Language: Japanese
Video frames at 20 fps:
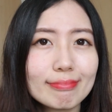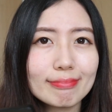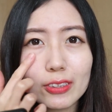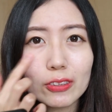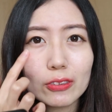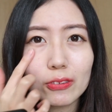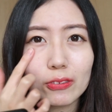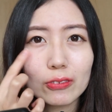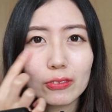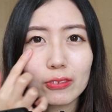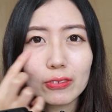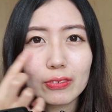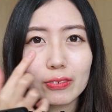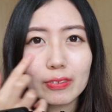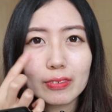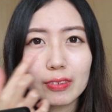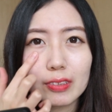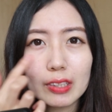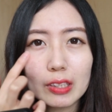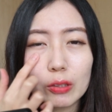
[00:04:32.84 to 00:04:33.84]
ちょっと
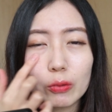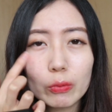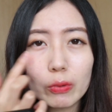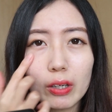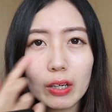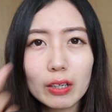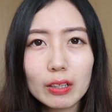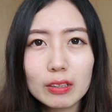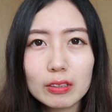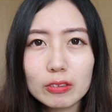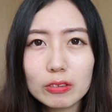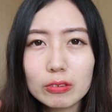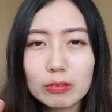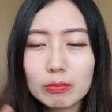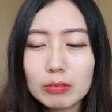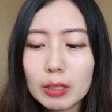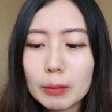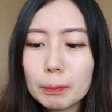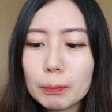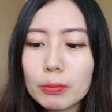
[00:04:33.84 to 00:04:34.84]
ほら、
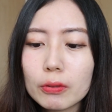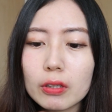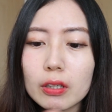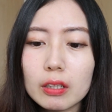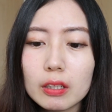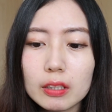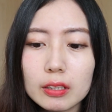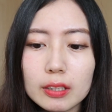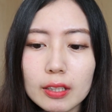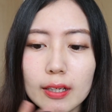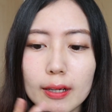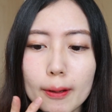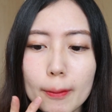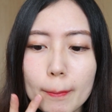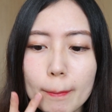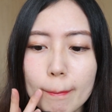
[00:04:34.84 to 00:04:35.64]
リップからさ、